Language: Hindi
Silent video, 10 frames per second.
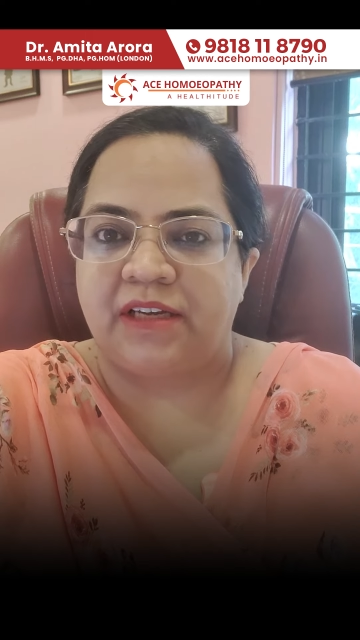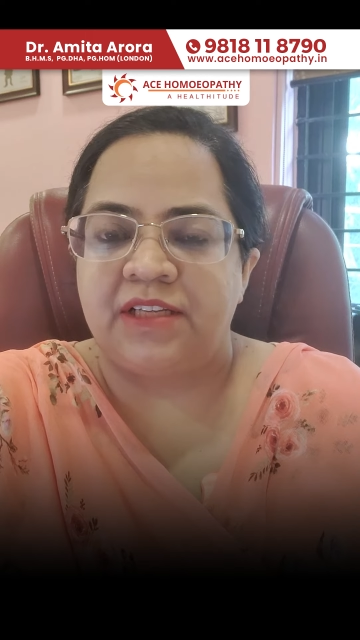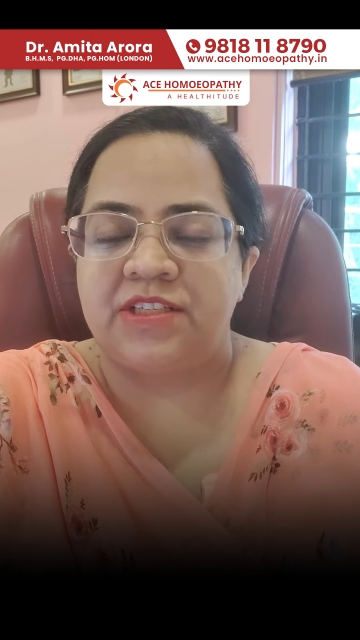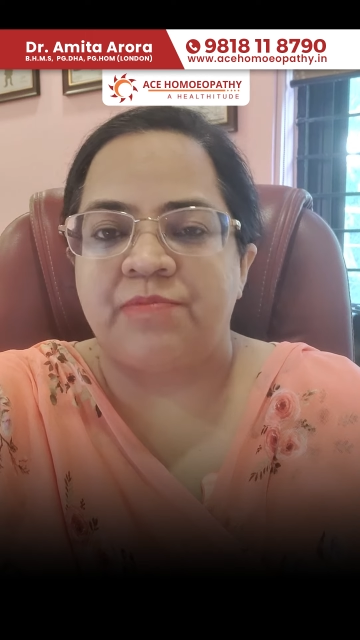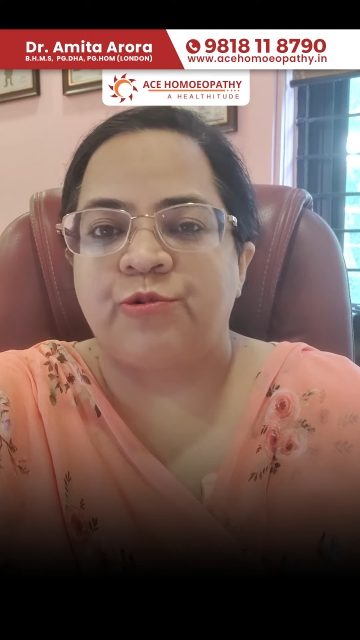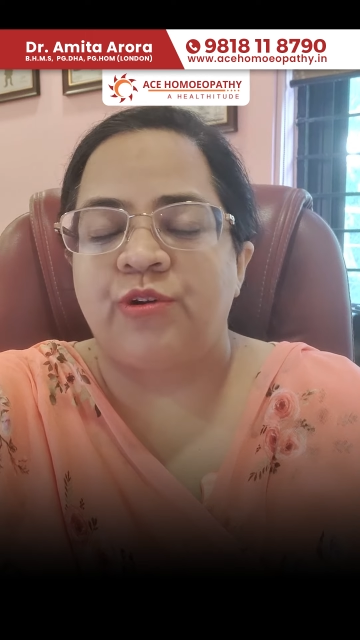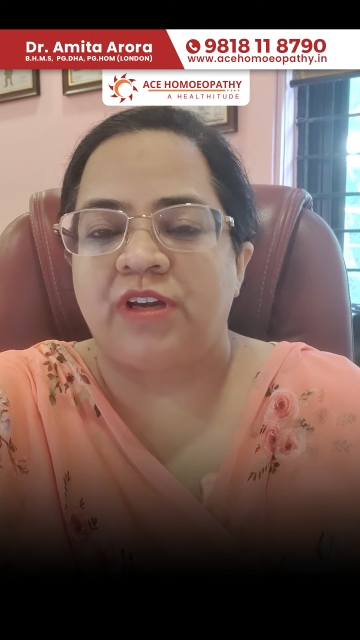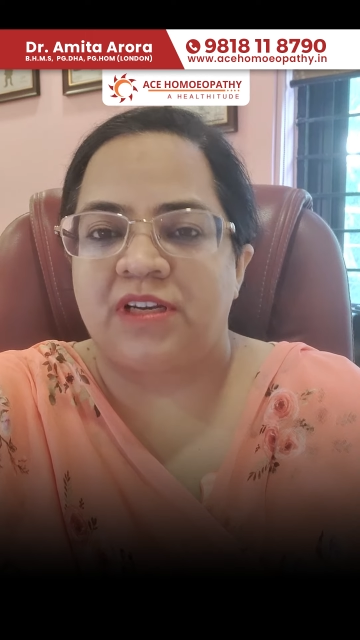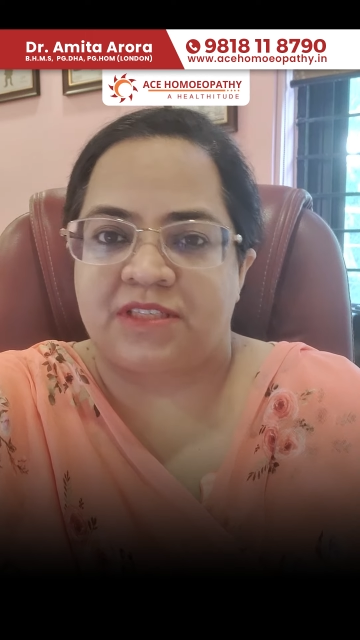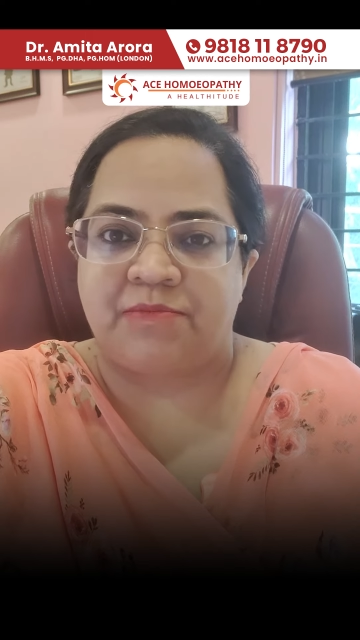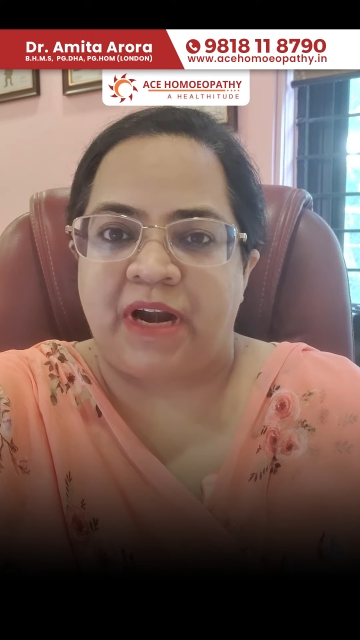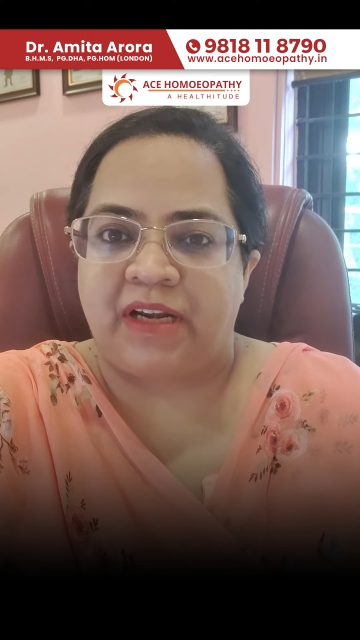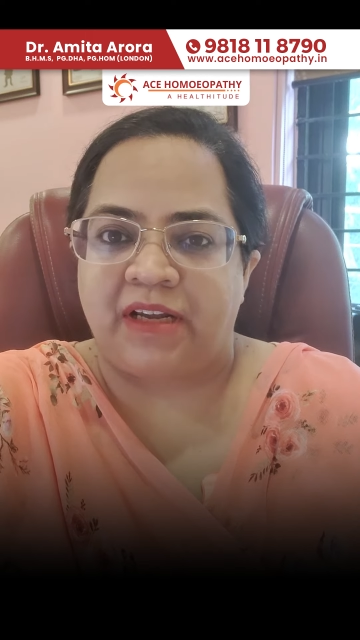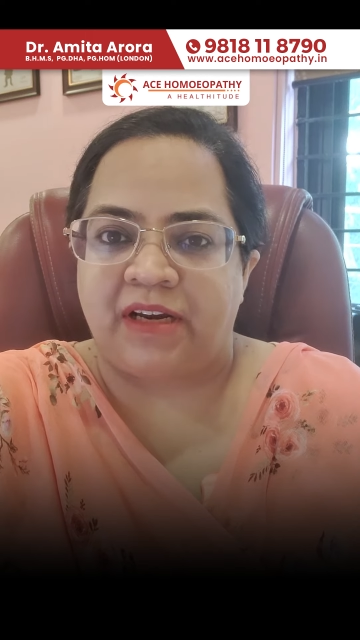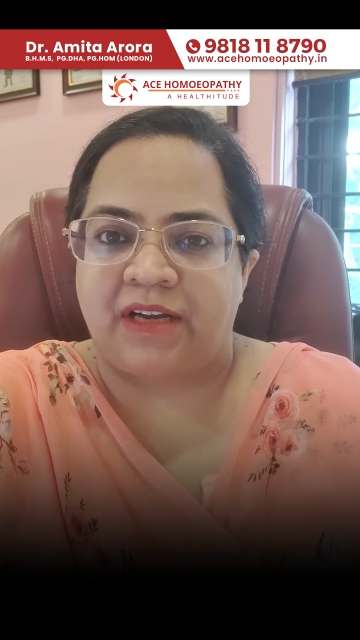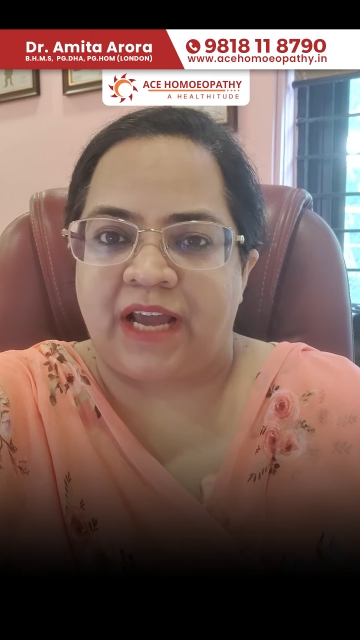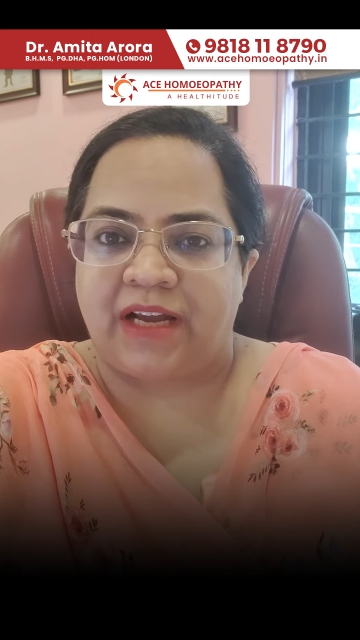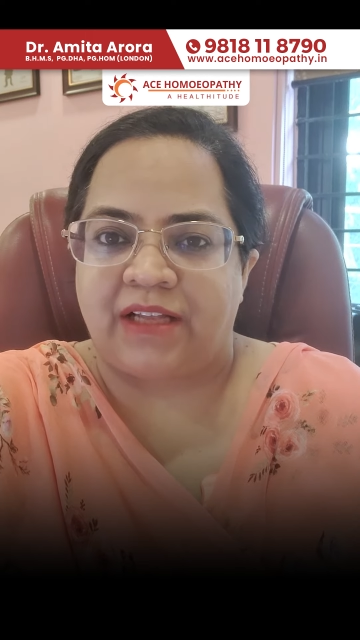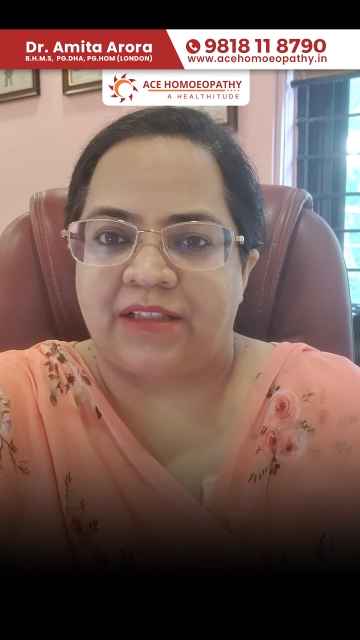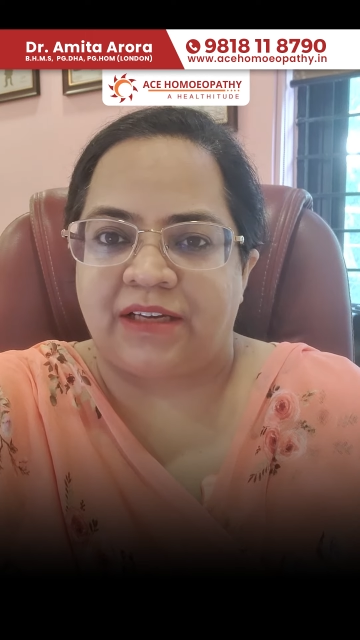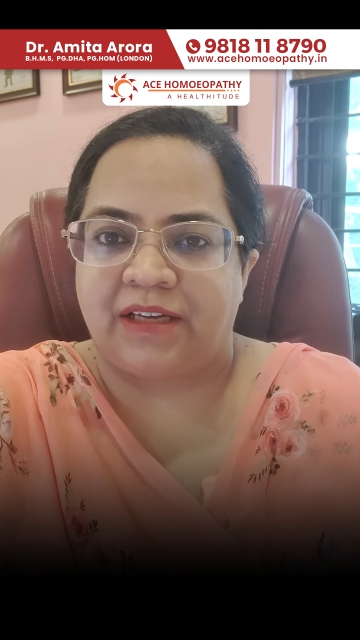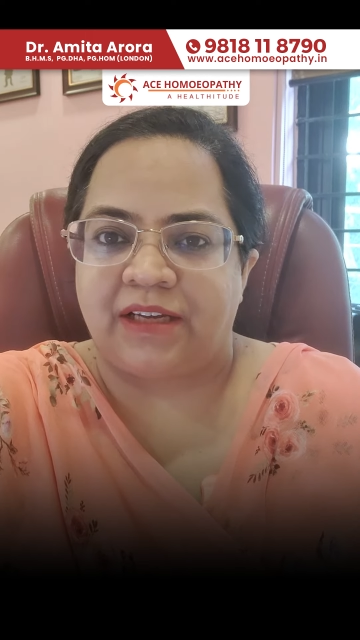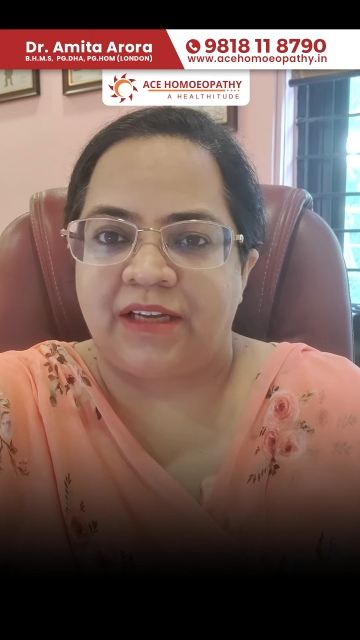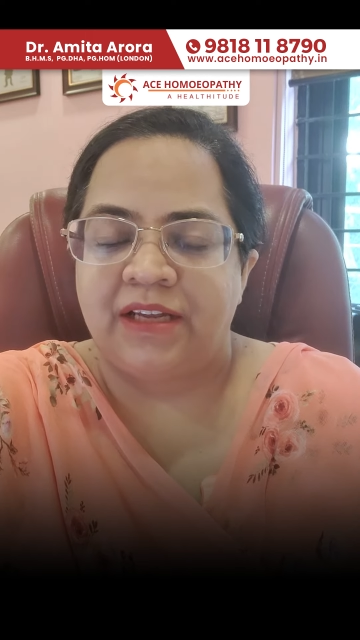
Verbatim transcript: है जब कोई अस्थमैटिक अटैक आता है